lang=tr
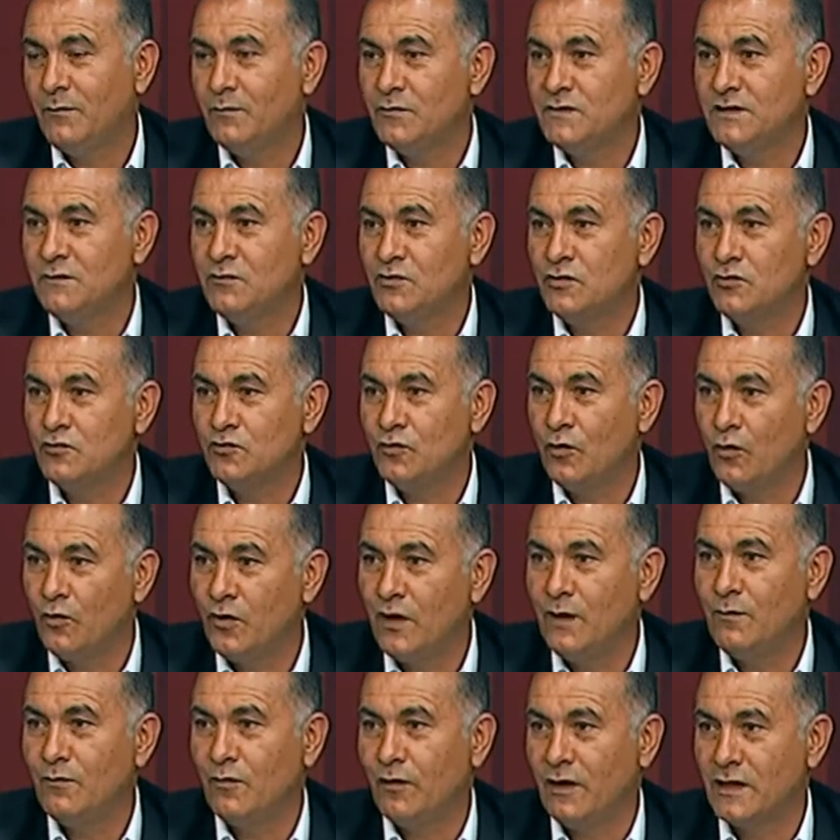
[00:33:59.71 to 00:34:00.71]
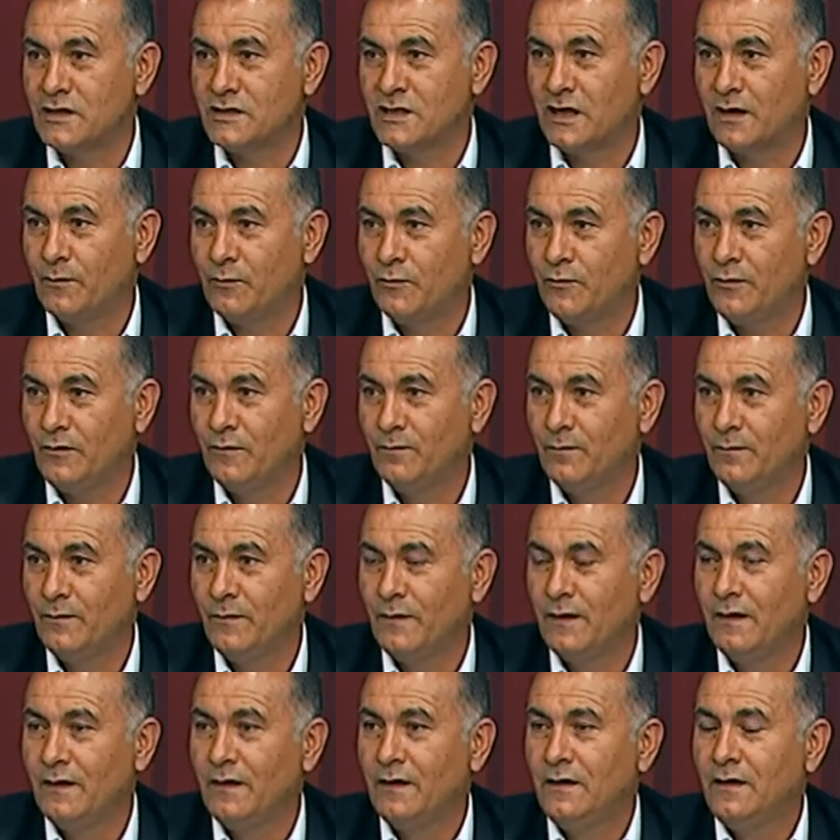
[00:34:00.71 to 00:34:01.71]
bizim için çok önemli olacak bu.
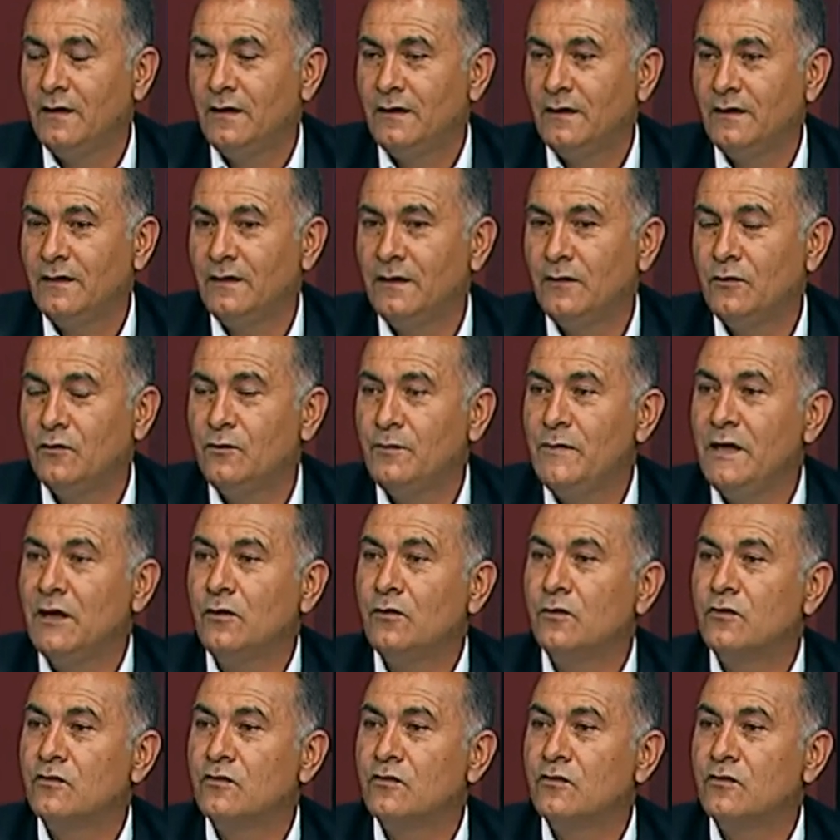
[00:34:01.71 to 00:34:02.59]
Hı hı. E, ee, belki